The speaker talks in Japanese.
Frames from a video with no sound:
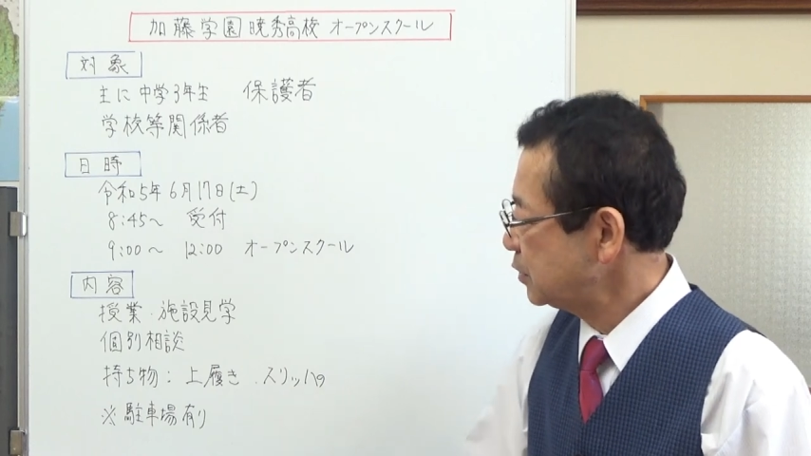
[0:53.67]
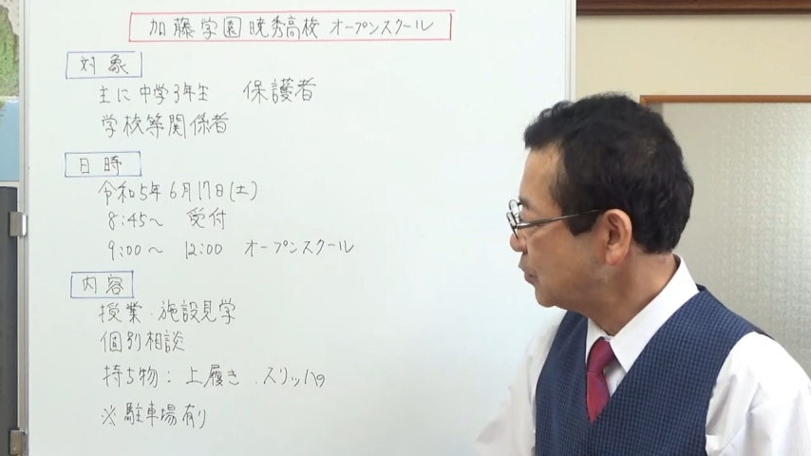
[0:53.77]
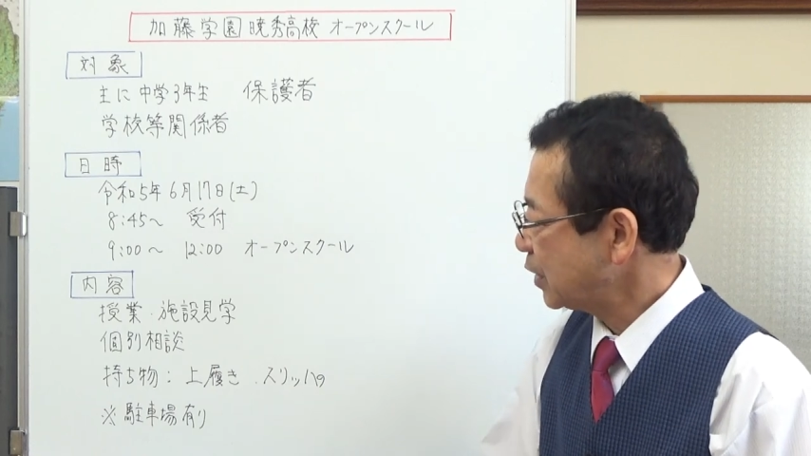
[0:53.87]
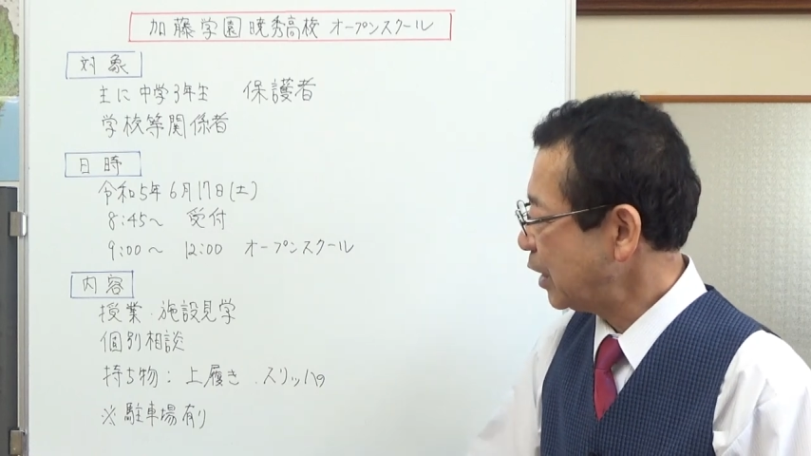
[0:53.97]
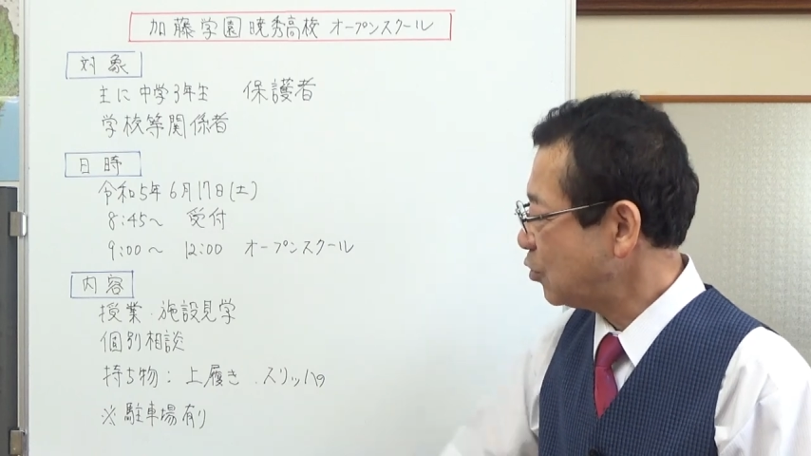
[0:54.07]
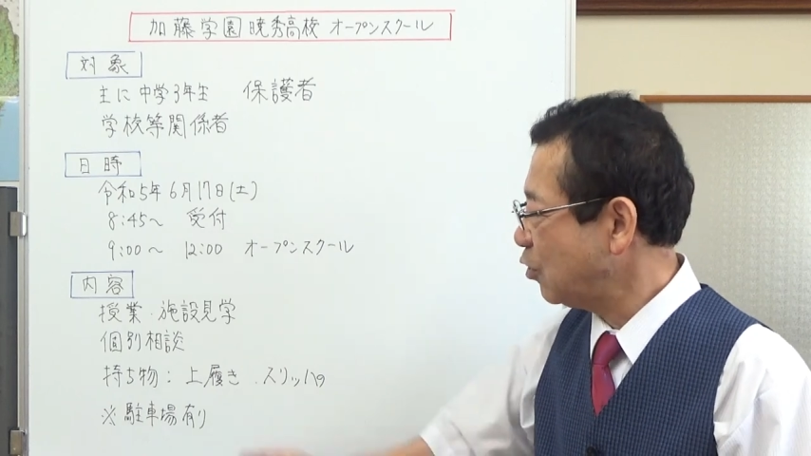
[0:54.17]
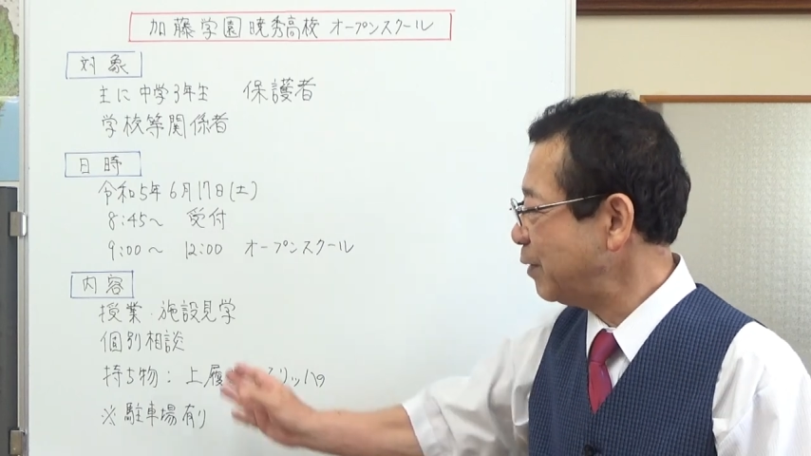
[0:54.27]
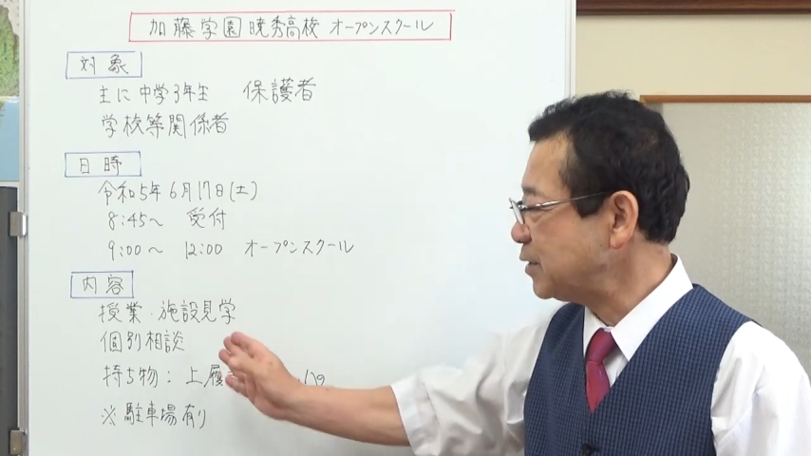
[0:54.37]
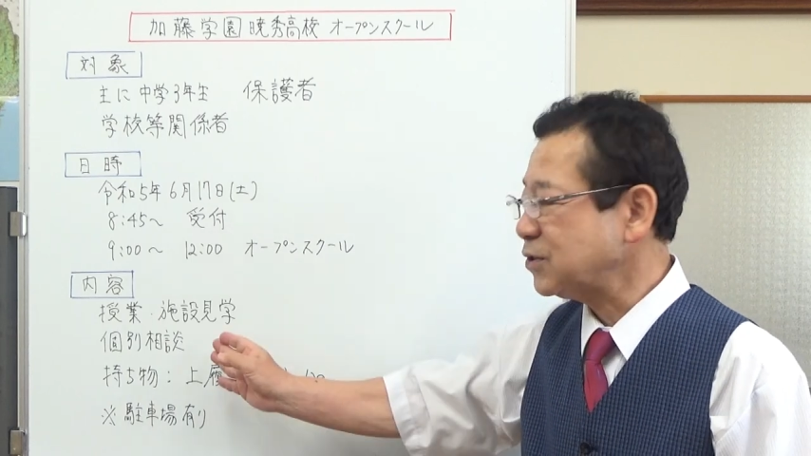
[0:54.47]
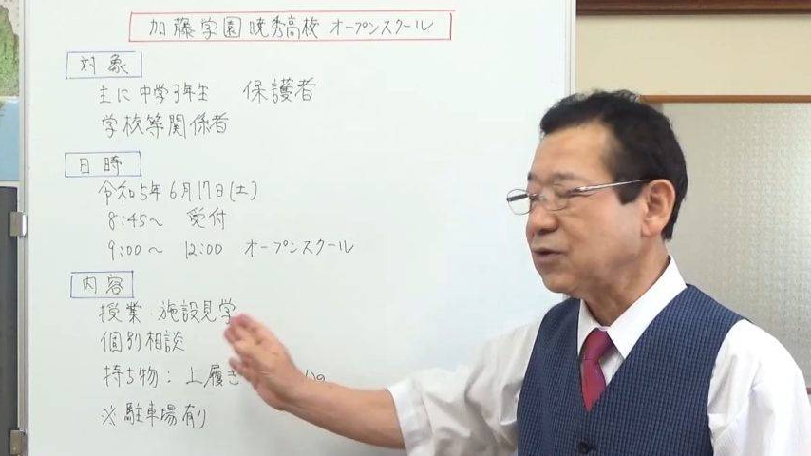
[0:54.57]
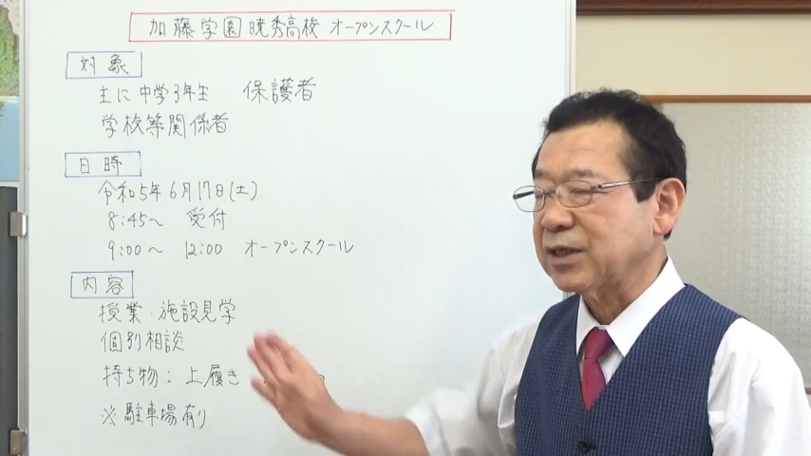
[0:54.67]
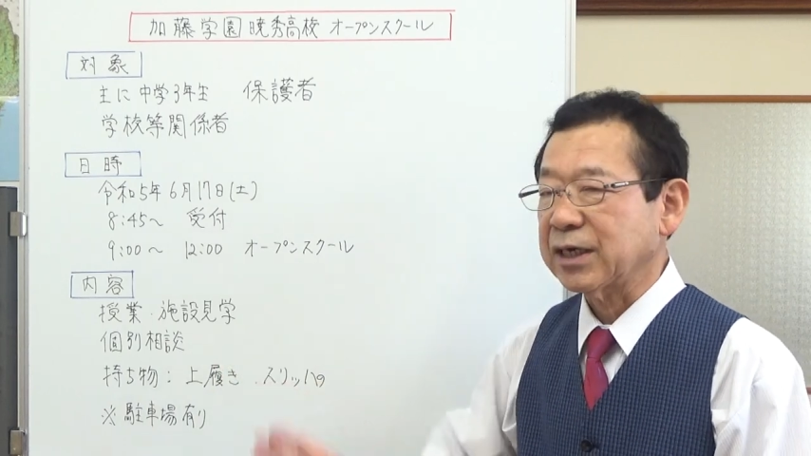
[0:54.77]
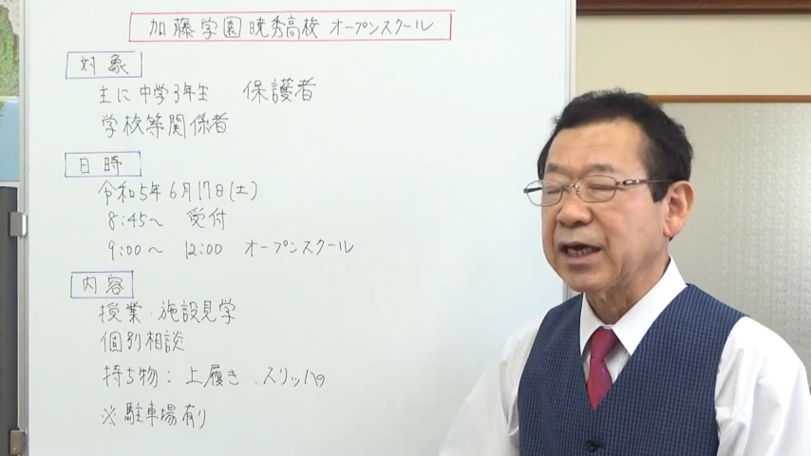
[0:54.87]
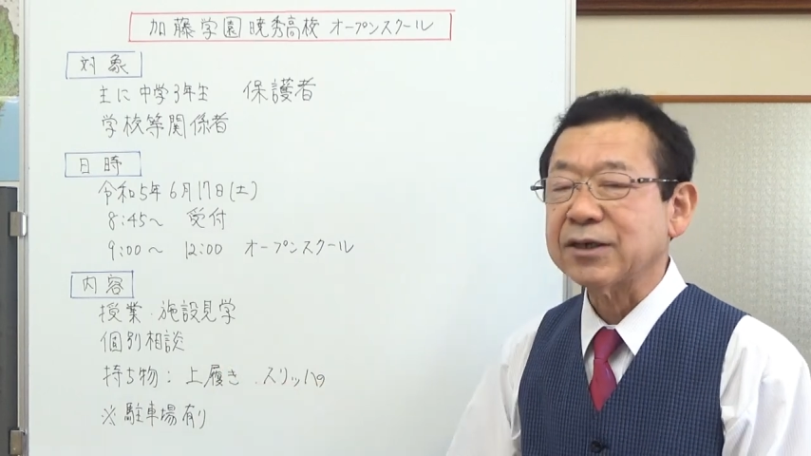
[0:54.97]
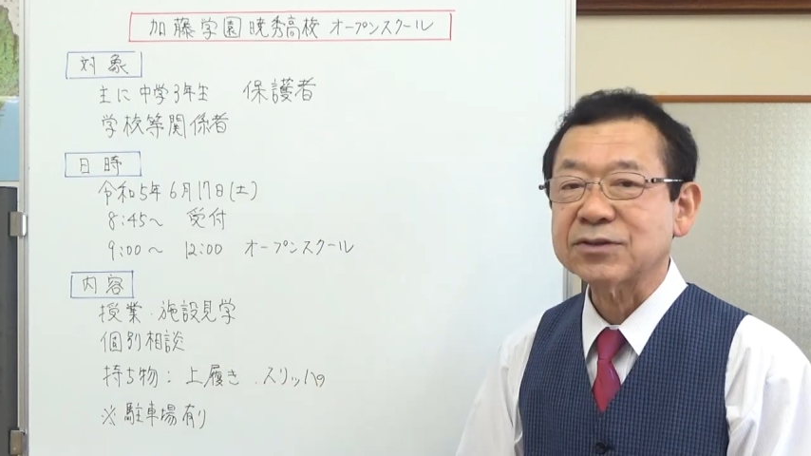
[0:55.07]
それから個別相
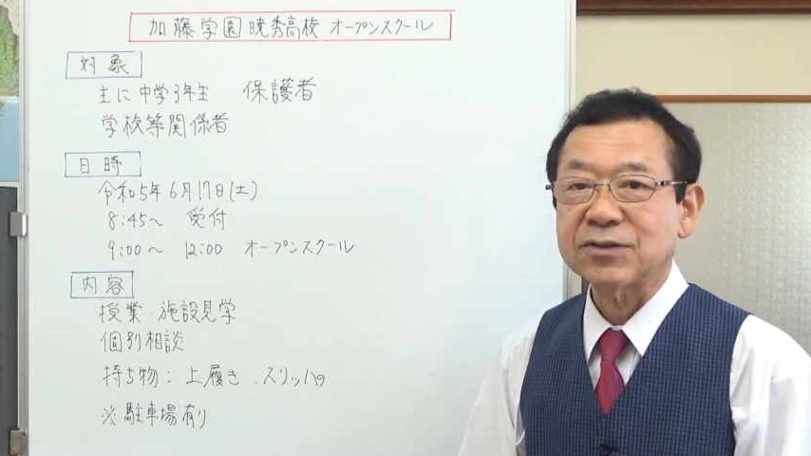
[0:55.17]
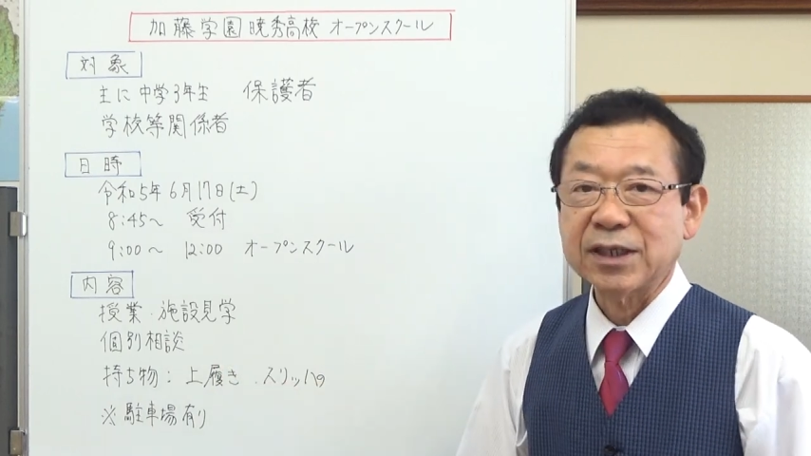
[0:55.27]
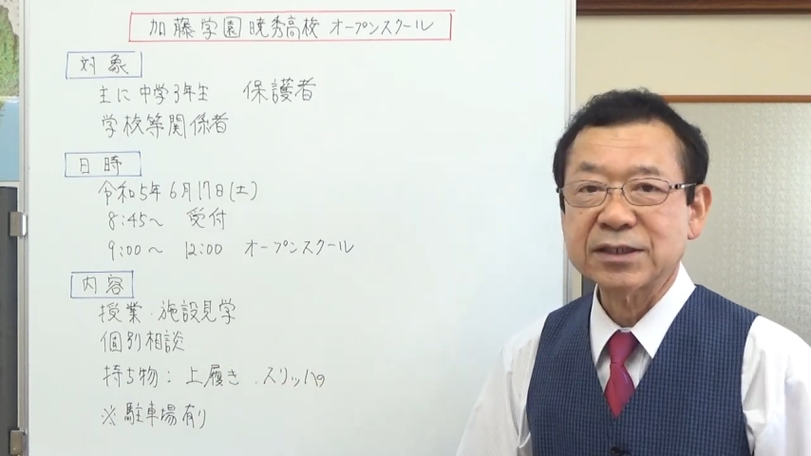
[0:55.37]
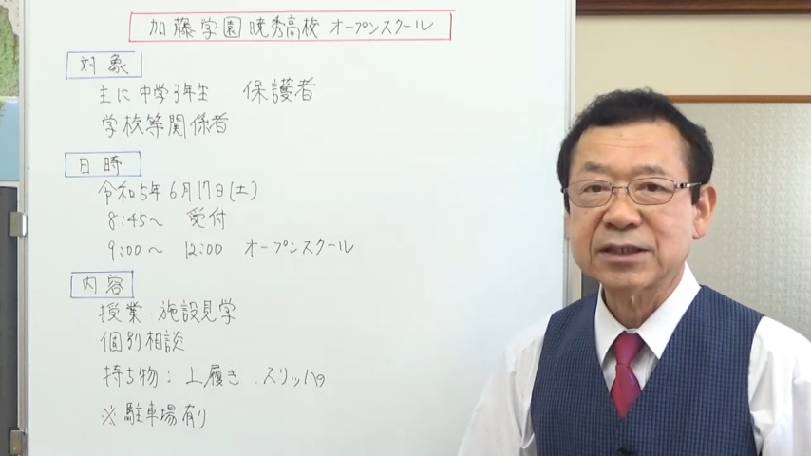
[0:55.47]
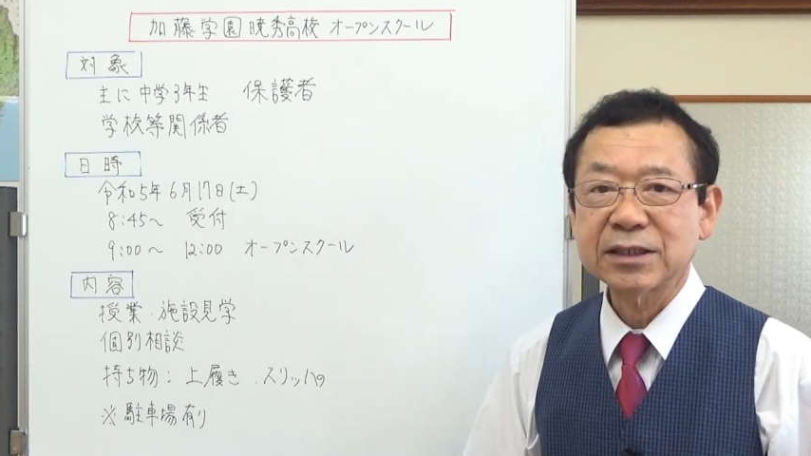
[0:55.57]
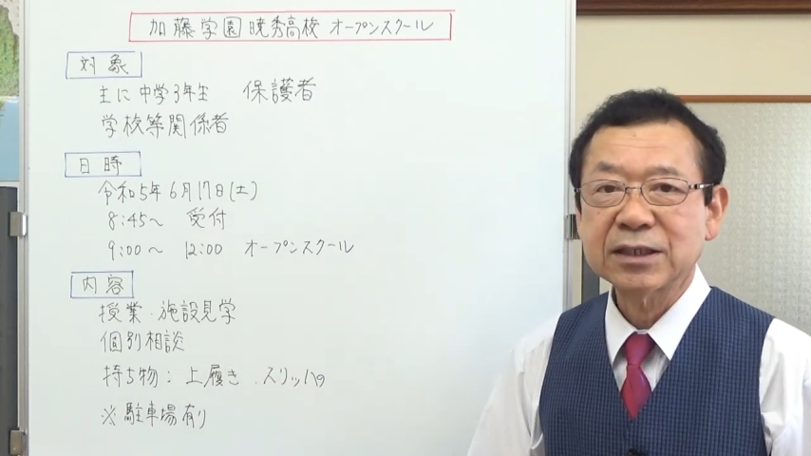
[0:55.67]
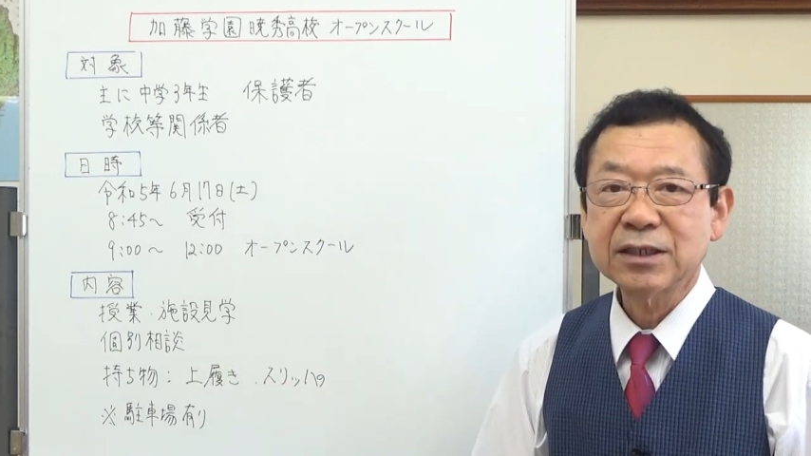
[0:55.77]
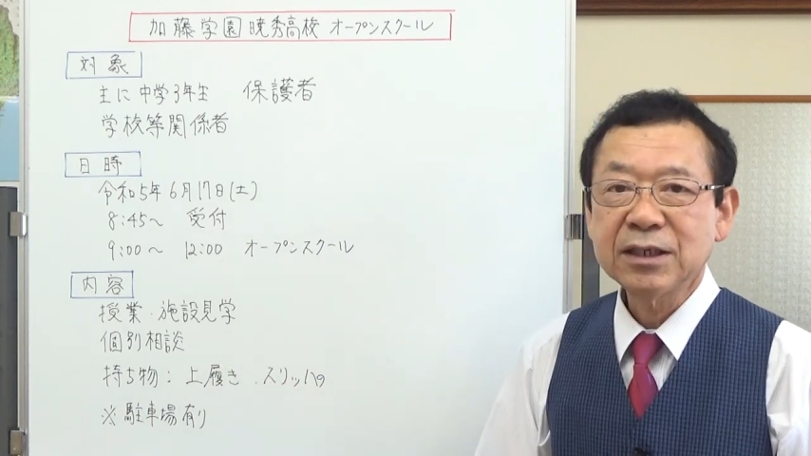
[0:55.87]
談があるそうです